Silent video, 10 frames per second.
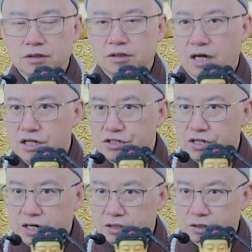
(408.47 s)
该
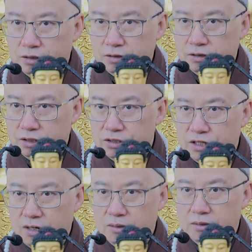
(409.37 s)
下的时候，它就下；
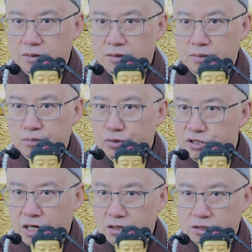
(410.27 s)
不
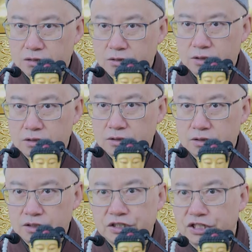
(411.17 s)
下的时候呢，
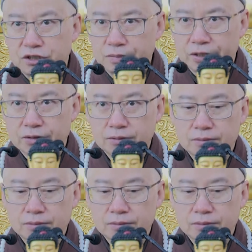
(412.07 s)
一滴都没有。